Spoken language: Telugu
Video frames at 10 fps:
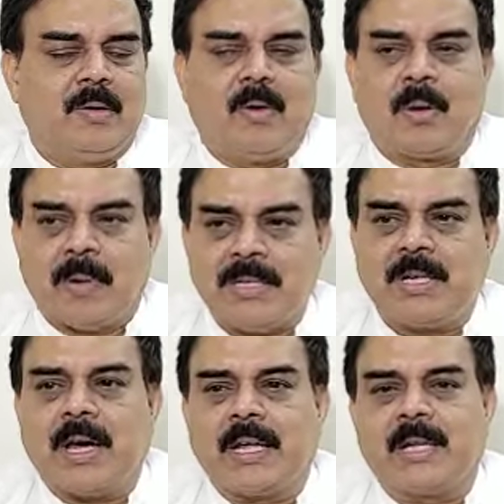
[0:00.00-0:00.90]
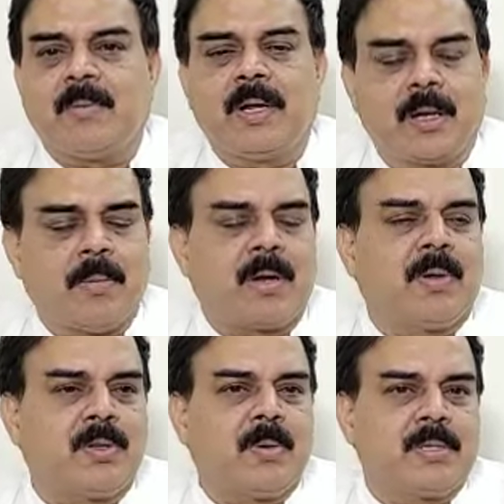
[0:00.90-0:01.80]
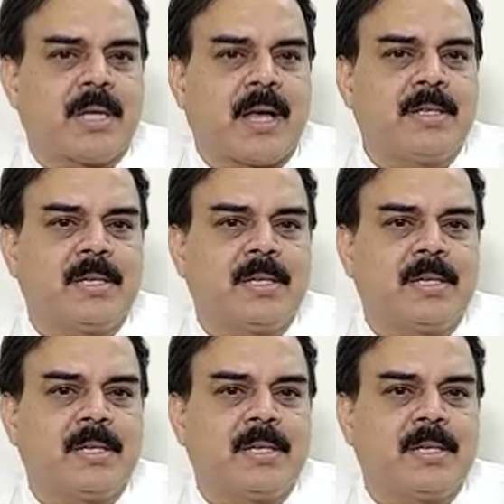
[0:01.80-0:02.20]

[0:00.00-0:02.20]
ఒక మంచి కార్యక్రమానికి మనమంతా మనం సహాయం